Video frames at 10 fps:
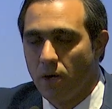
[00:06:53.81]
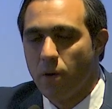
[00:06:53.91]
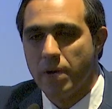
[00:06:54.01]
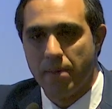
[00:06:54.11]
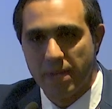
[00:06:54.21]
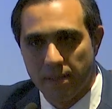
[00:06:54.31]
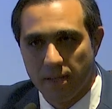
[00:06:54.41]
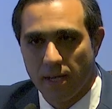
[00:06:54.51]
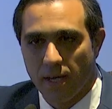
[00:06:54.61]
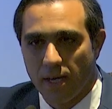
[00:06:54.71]

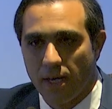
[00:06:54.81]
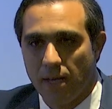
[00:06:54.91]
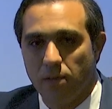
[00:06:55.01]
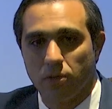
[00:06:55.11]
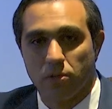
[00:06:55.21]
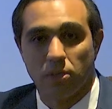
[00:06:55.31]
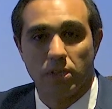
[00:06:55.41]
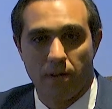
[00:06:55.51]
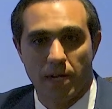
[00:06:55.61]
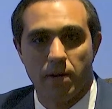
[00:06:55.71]
Obviamente el doctor
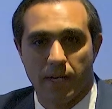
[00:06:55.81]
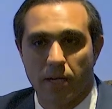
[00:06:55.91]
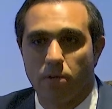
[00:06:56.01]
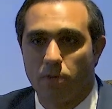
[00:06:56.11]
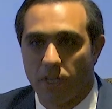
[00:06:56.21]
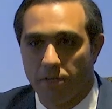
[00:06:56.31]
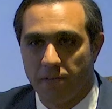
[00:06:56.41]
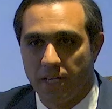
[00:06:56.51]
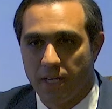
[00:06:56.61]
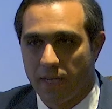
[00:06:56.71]
Tabaré Vázquez como
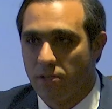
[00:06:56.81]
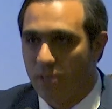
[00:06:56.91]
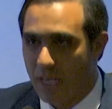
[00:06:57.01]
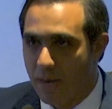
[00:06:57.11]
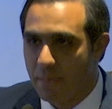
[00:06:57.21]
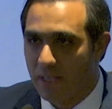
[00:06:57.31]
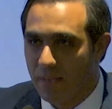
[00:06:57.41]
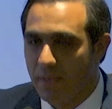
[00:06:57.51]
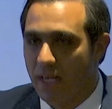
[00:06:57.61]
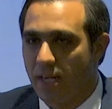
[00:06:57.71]
jefe de radioterapia
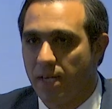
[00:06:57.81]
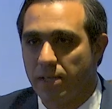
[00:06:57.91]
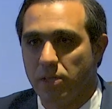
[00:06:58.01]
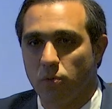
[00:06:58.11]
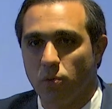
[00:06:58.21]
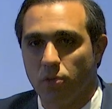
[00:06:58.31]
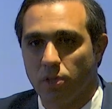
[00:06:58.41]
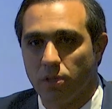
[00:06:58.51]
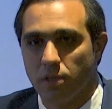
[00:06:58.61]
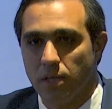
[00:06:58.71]
también en el
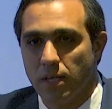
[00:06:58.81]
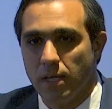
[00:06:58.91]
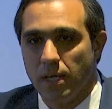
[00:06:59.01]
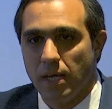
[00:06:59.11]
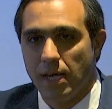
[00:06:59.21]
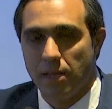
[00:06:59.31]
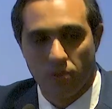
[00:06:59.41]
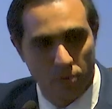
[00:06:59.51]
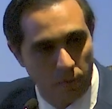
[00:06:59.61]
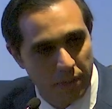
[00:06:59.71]
instituto, el
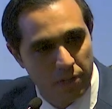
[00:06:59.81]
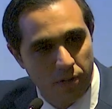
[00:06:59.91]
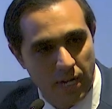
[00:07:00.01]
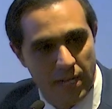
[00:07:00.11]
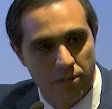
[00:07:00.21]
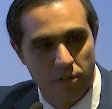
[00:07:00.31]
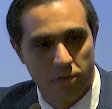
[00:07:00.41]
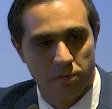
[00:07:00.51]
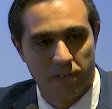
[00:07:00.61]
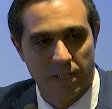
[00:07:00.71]
doctor Pedro
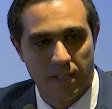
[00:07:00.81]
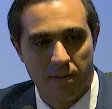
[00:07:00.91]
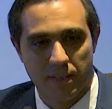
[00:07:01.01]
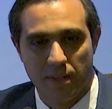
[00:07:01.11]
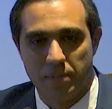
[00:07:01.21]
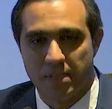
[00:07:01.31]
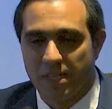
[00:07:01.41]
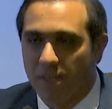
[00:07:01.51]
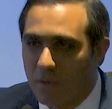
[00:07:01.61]
Kasdorf, que está, presente.